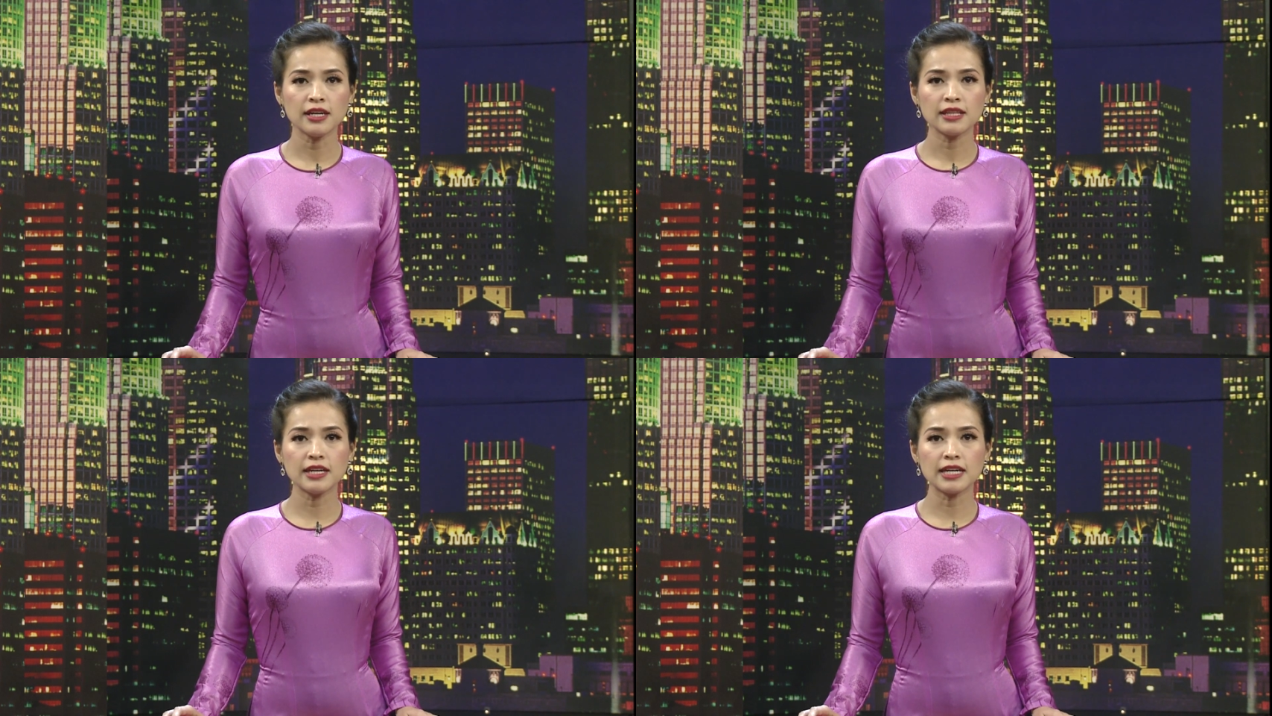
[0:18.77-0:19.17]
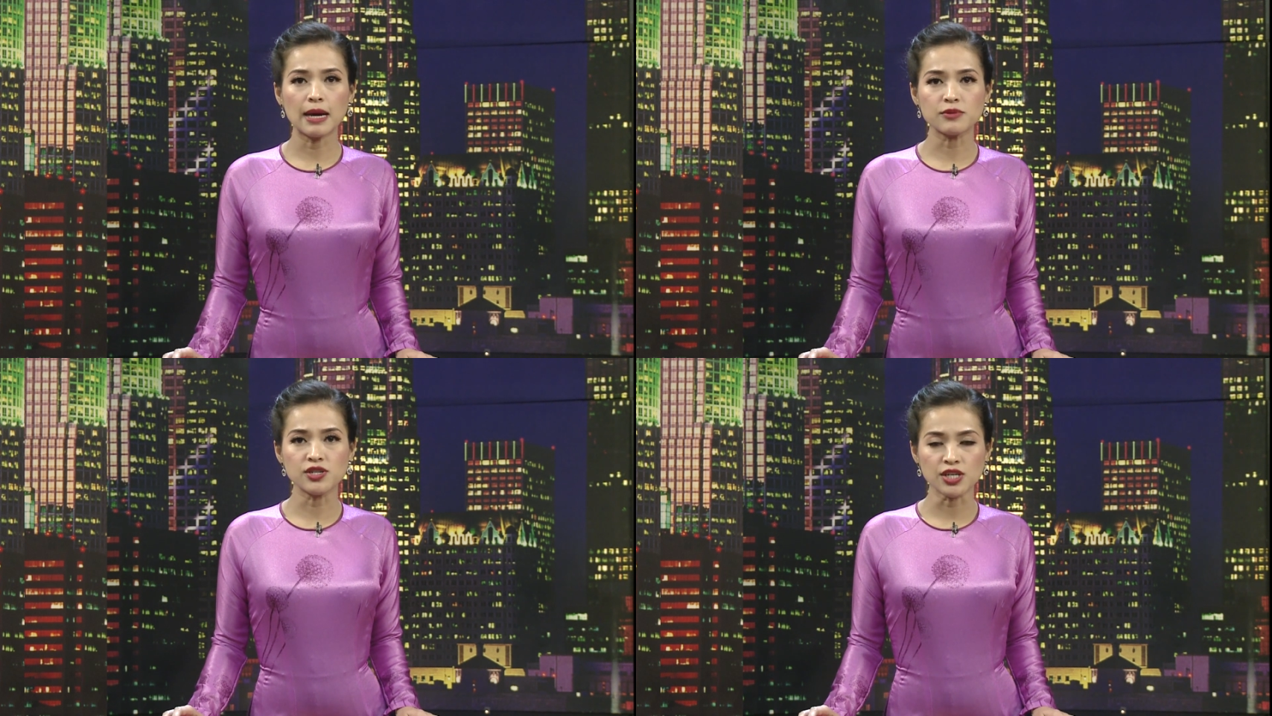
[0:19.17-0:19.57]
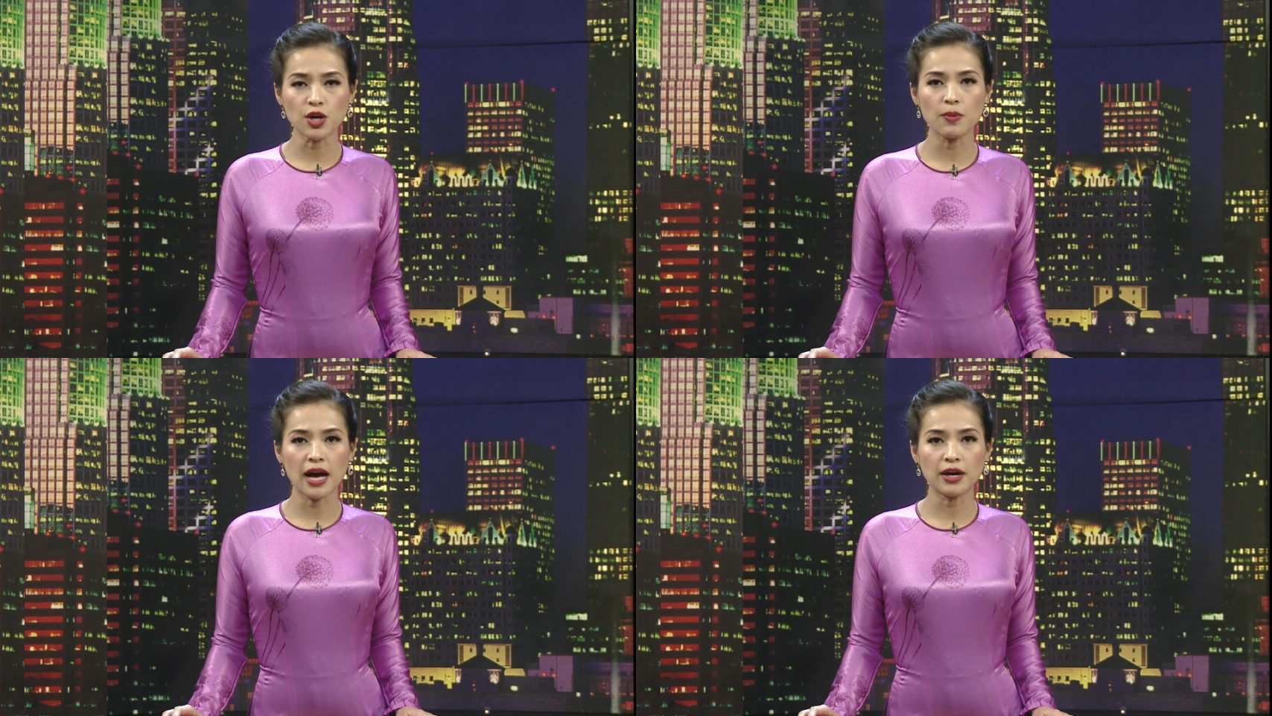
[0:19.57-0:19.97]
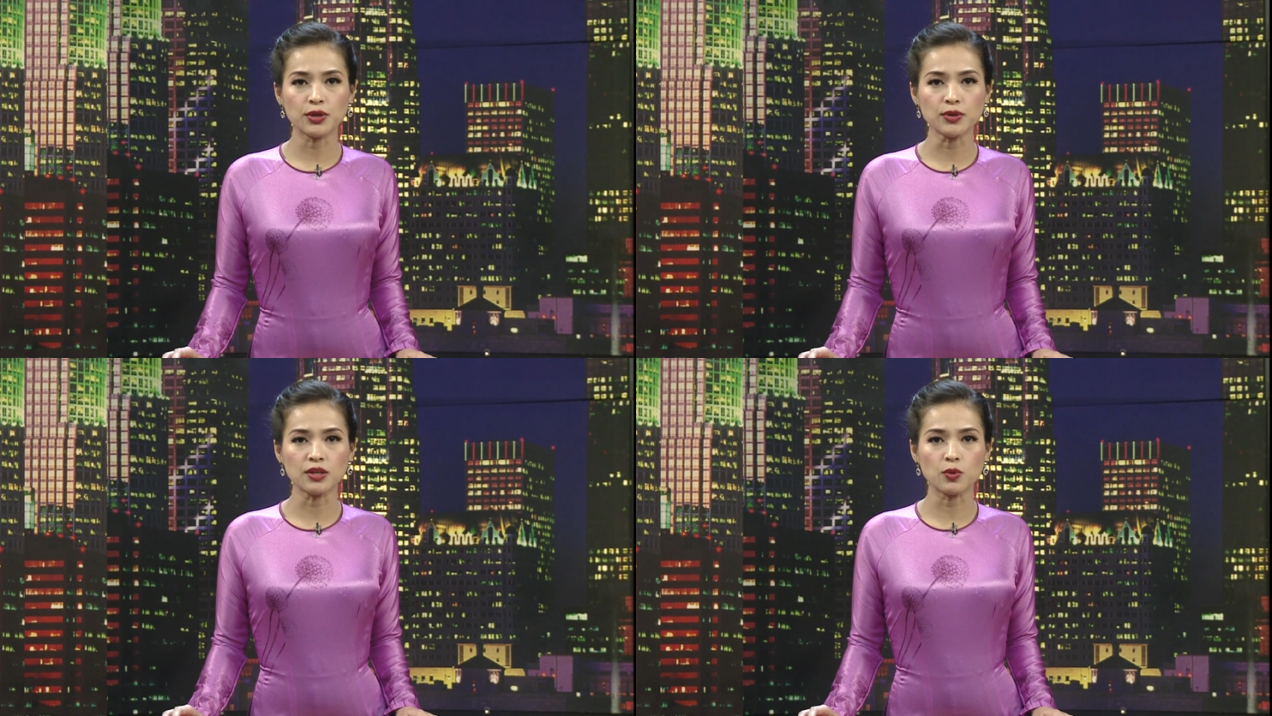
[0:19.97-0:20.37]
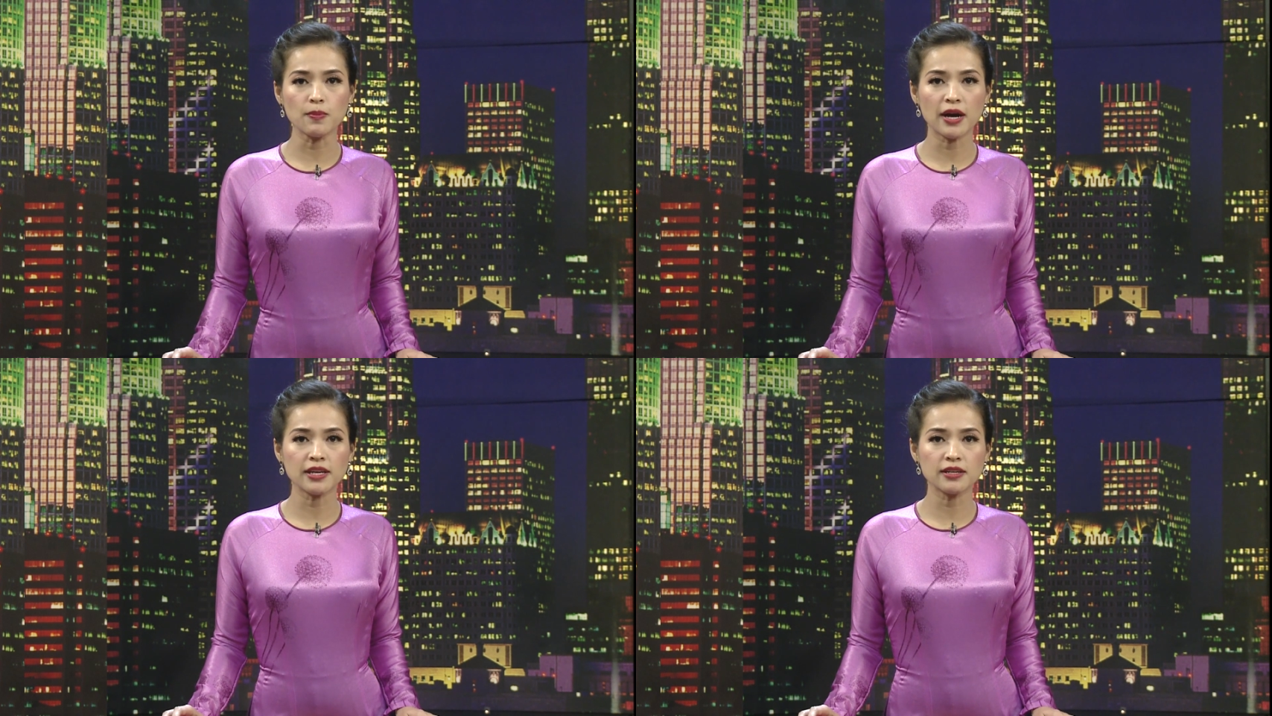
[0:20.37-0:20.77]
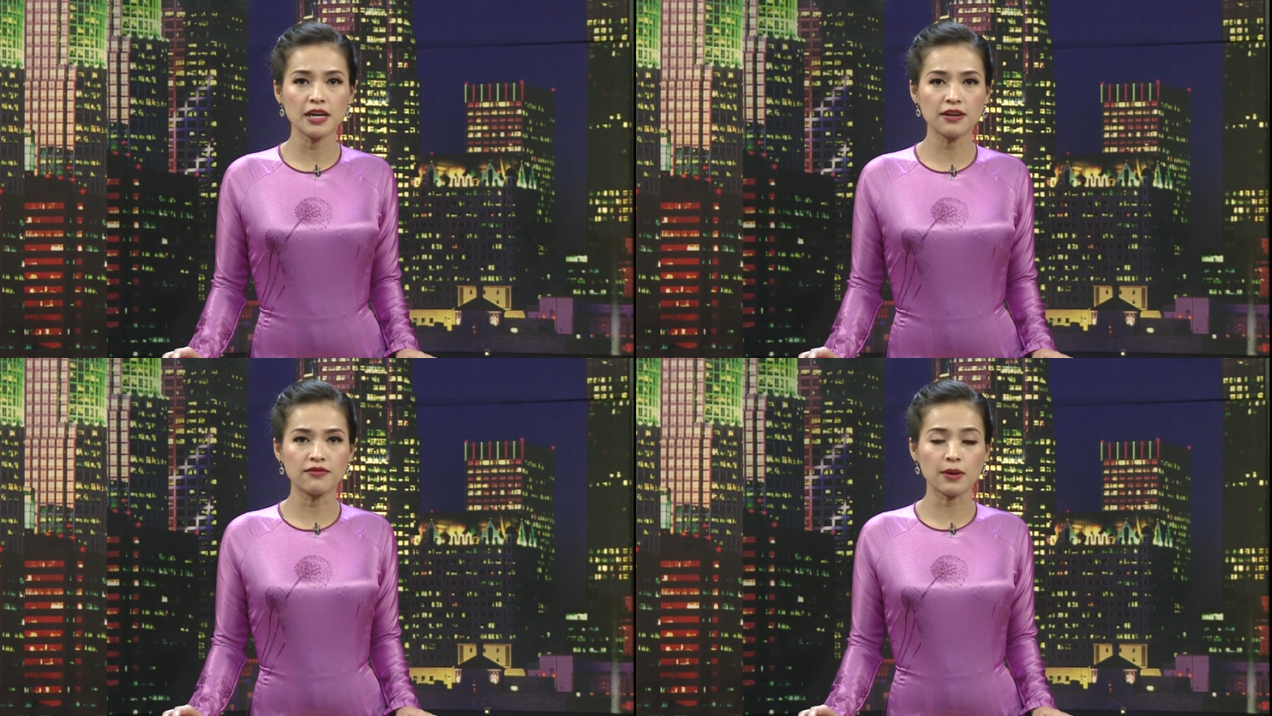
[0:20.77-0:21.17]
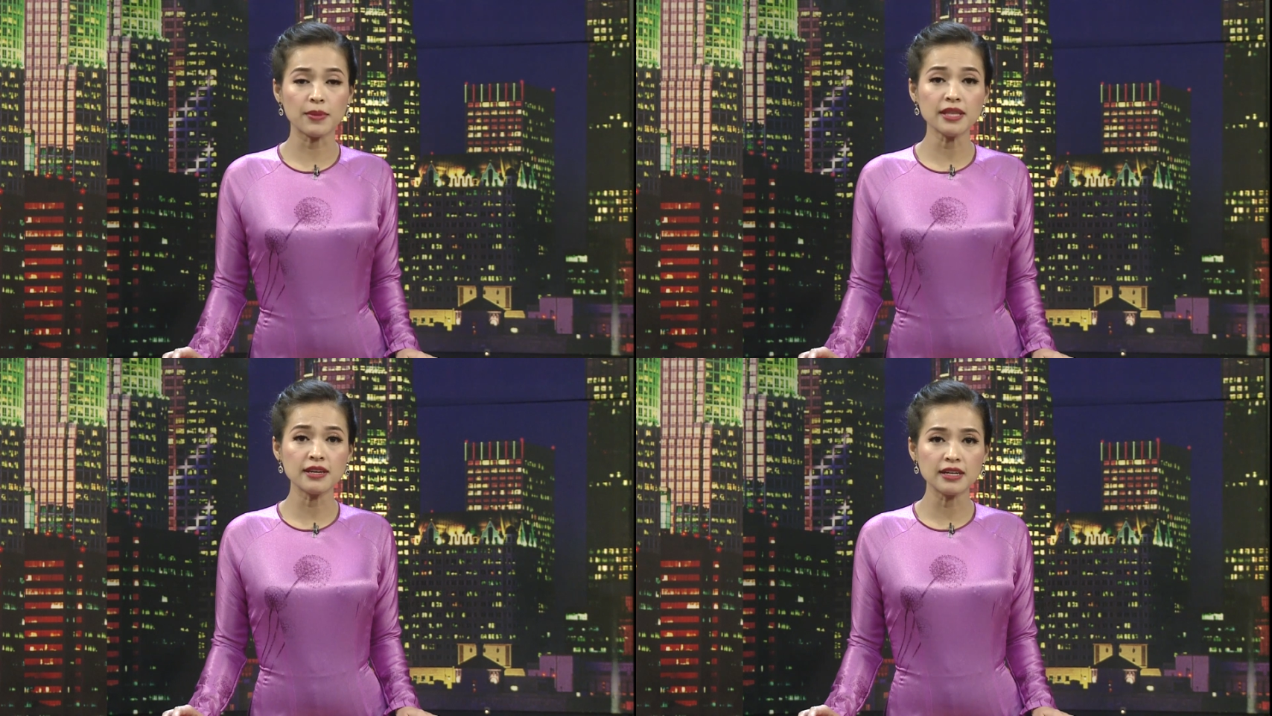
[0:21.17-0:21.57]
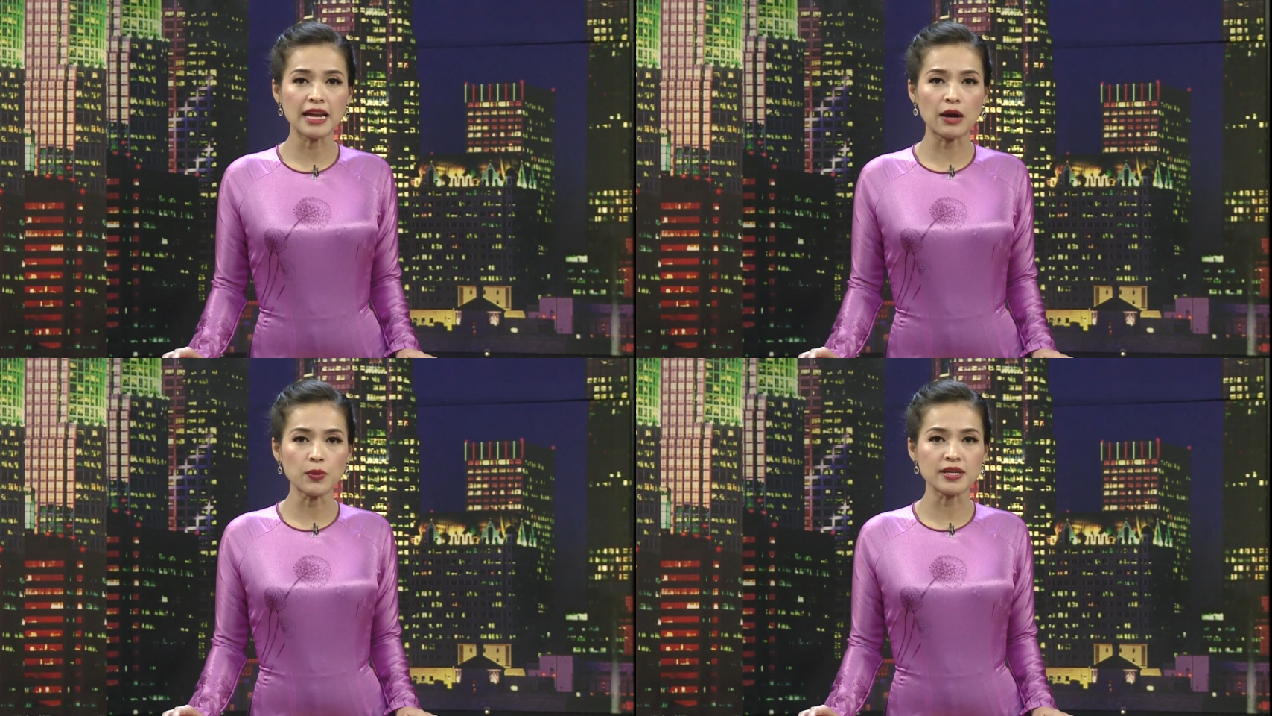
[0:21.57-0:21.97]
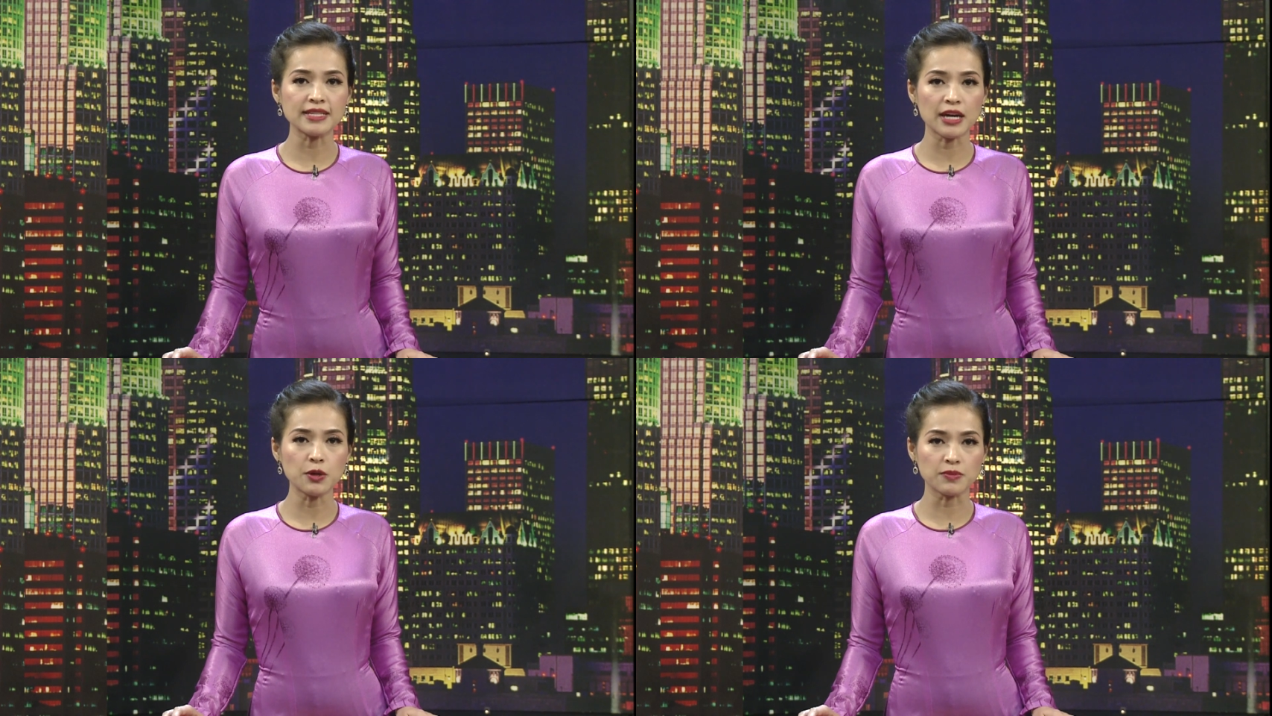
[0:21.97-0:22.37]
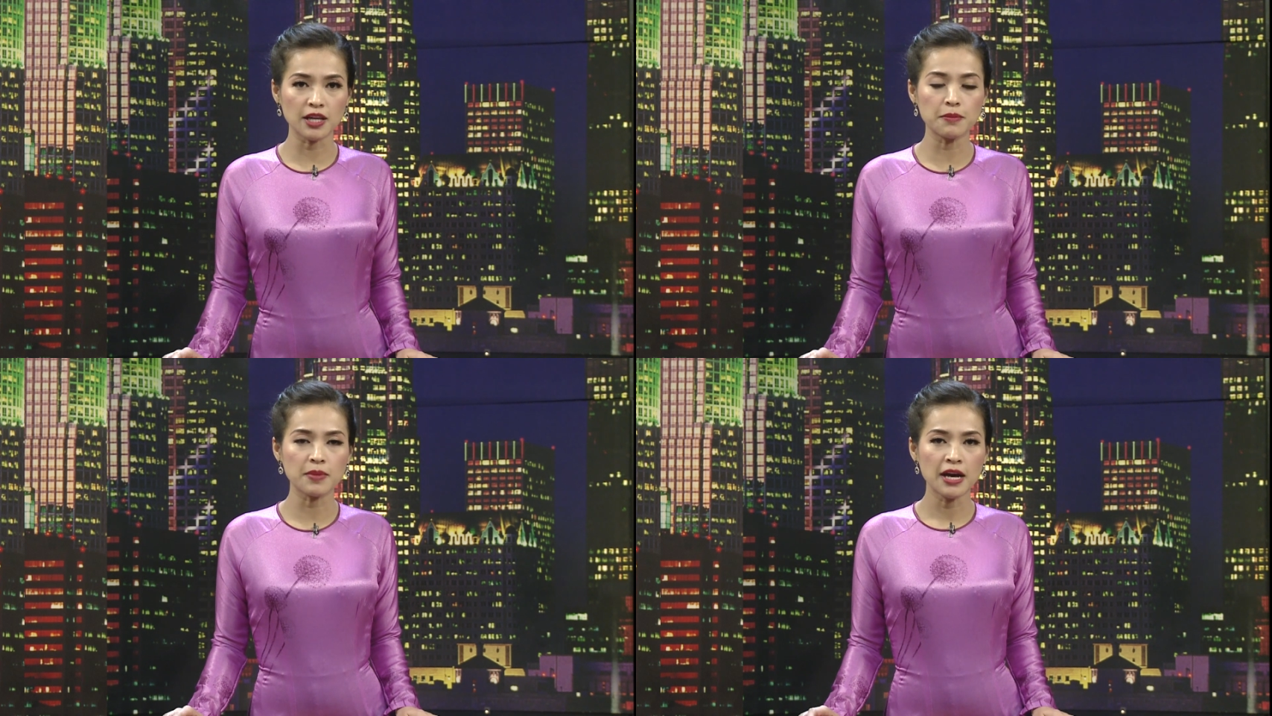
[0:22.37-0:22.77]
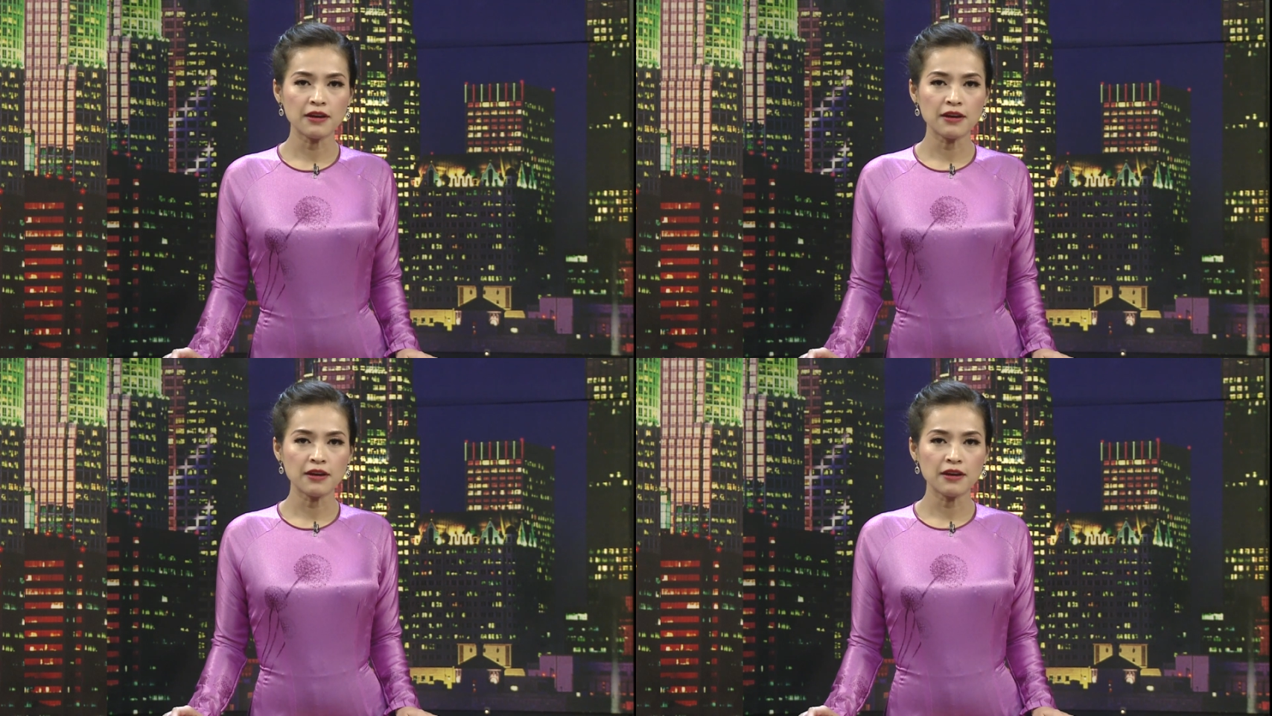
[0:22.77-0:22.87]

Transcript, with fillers: từng làm trưởng công an, chủ tịch Ủy ban Nhân dân và bí thư đảng ủy xã Đồng Tâm